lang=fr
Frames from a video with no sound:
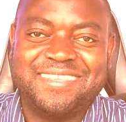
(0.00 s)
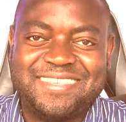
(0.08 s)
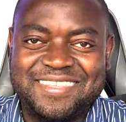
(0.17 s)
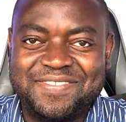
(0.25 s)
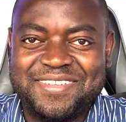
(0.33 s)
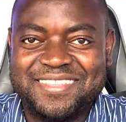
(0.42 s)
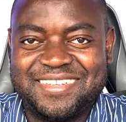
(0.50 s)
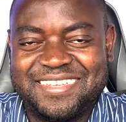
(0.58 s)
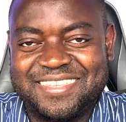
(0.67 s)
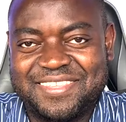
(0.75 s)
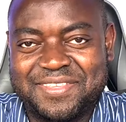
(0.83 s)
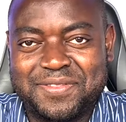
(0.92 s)
et 10 avantages
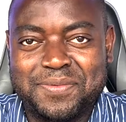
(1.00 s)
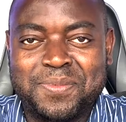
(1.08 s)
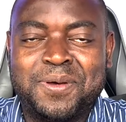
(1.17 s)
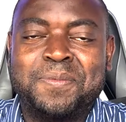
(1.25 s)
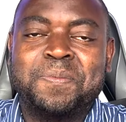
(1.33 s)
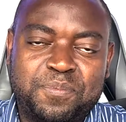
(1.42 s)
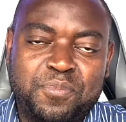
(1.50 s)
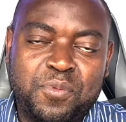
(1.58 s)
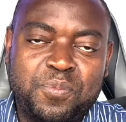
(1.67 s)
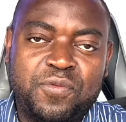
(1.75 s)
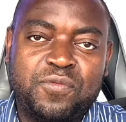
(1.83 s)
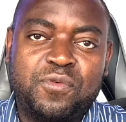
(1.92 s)
exactement, pour
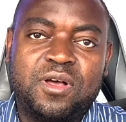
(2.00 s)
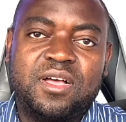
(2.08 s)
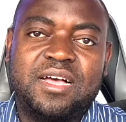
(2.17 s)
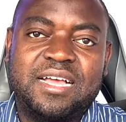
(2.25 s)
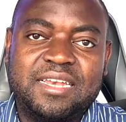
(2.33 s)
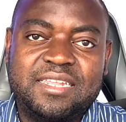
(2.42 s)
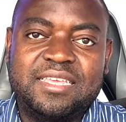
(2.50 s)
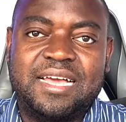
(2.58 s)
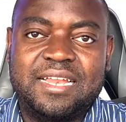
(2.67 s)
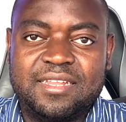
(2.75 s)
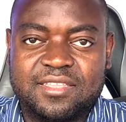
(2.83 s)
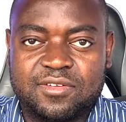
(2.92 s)
pouvoir aller à
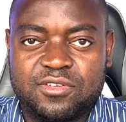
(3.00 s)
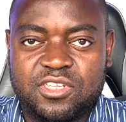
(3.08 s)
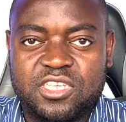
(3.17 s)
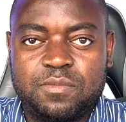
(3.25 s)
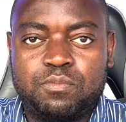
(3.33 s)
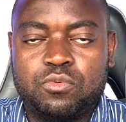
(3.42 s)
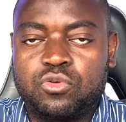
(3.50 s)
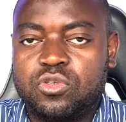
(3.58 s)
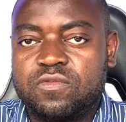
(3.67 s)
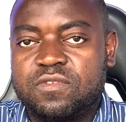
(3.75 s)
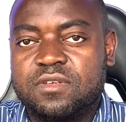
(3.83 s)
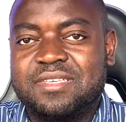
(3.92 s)
l'étranger
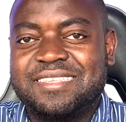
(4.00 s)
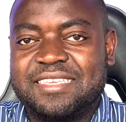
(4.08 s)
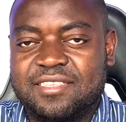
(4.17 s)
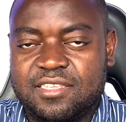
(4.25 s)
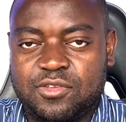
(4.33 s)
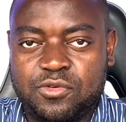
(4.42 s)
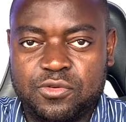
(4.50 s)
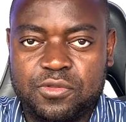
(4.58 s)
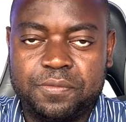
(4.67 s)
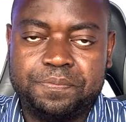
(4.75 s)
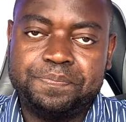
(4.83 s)
poursuivre ses études.